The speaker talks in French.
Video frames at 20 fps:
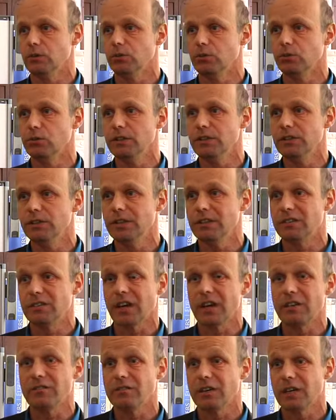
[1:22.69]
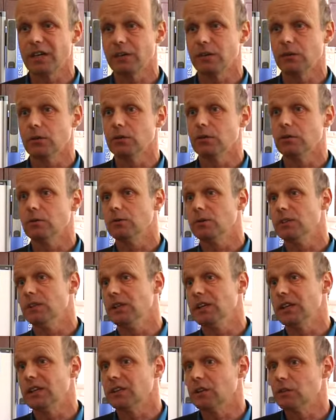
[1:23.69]
une idée très vague
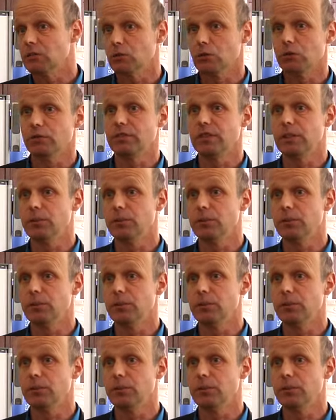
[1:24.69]
des catastrophes